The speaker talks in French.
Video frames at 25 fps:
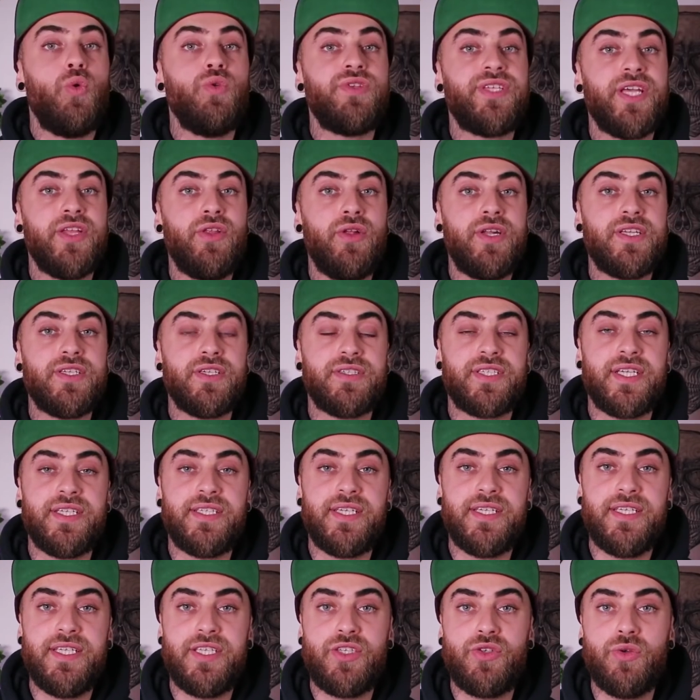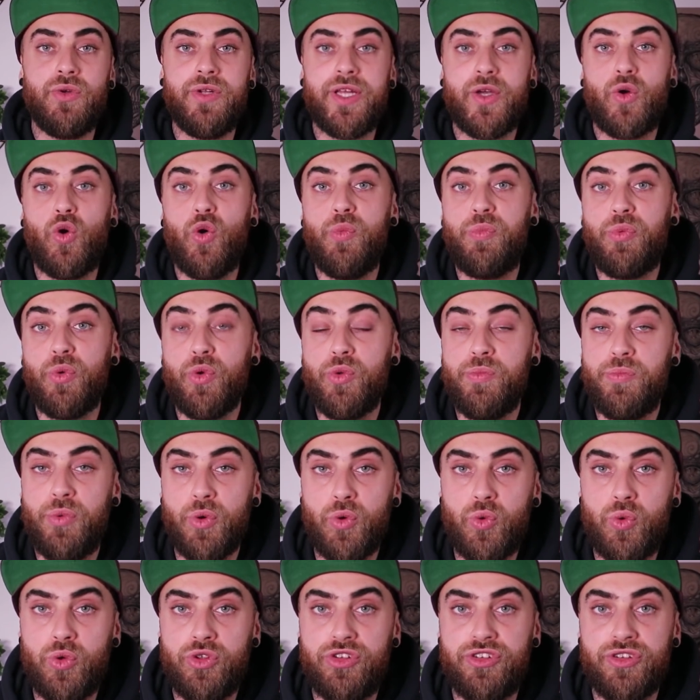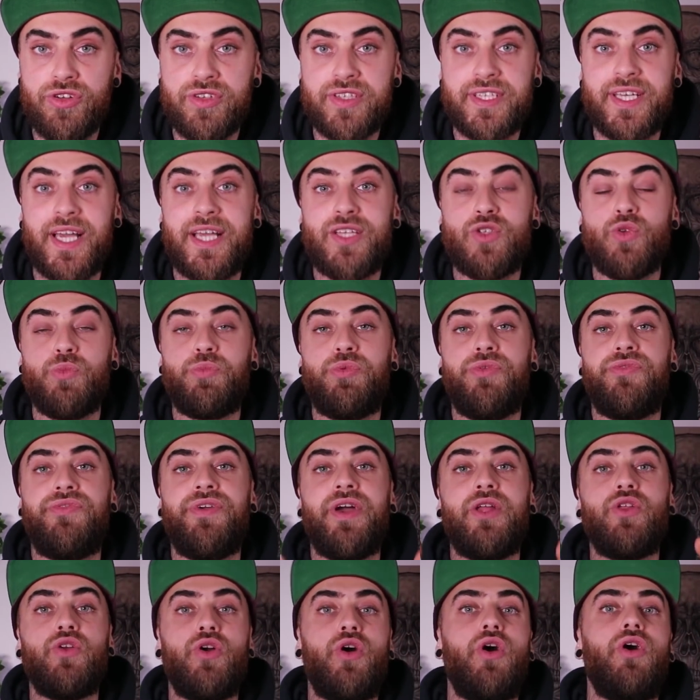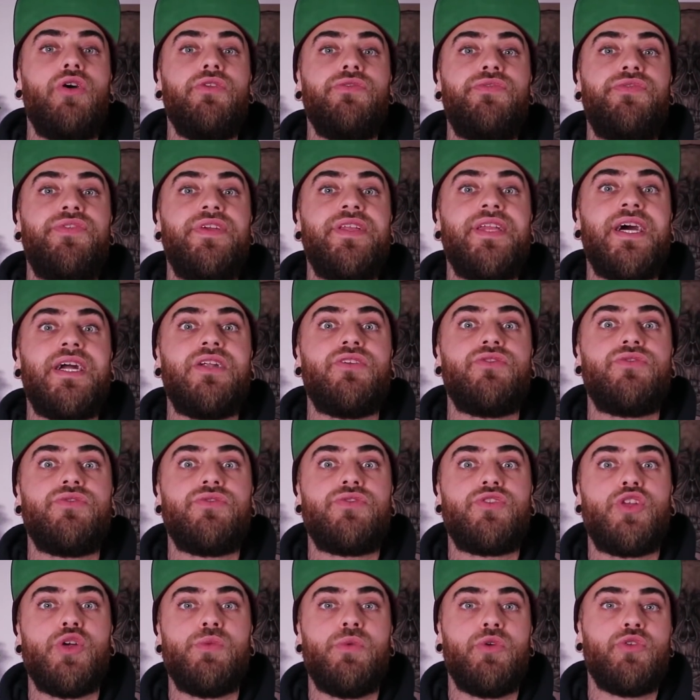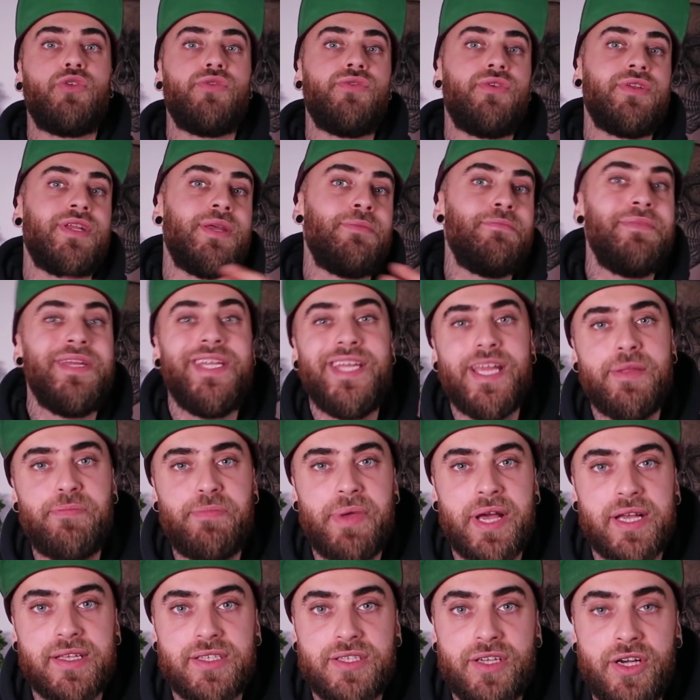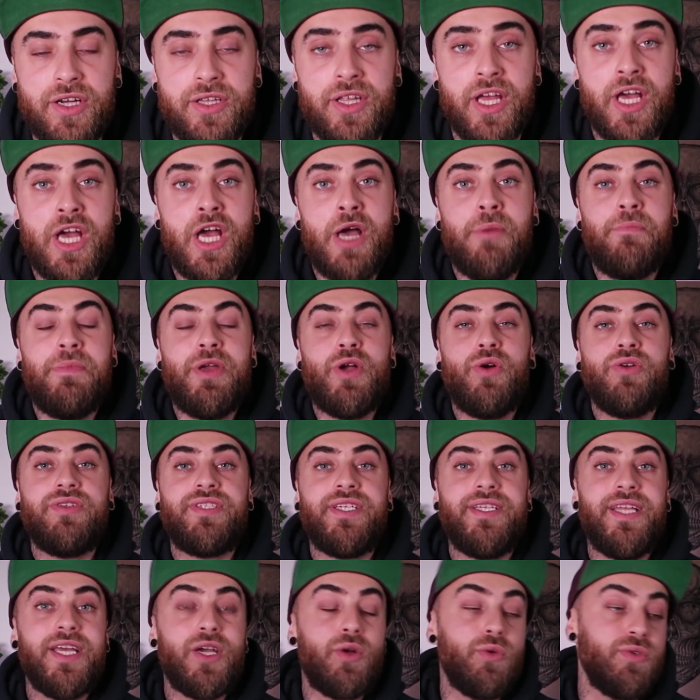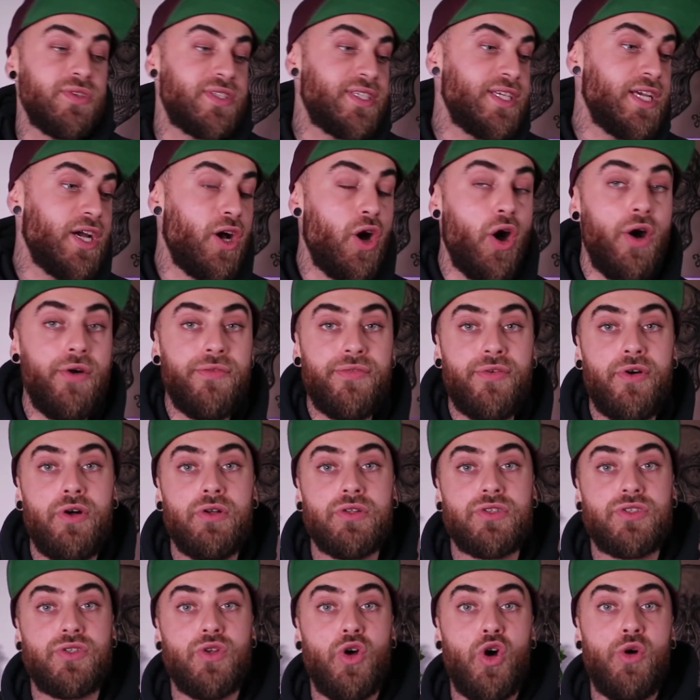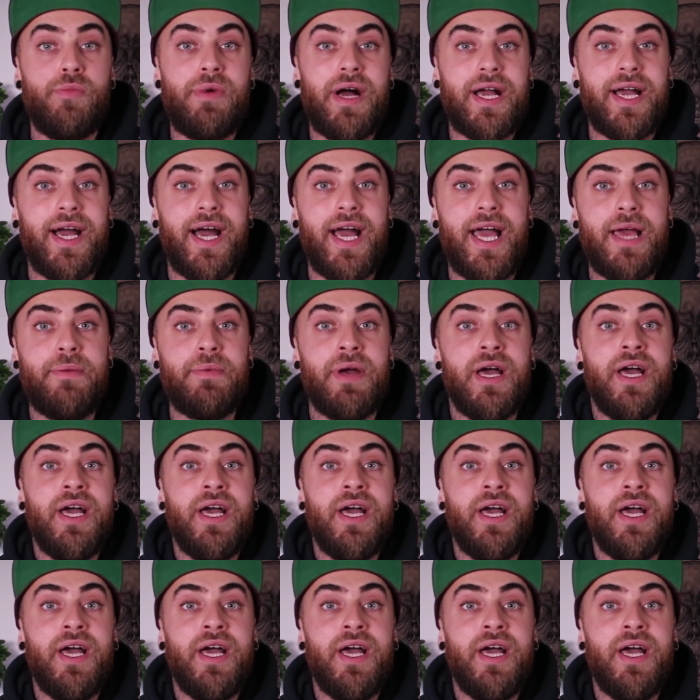Concernant les anciennes éditions, les groupes ont eu beaucoup de chance car ils ont pu faire une grande finale justement devant des milliers de personnes, mais aussi des concerts en France, au Maghreb.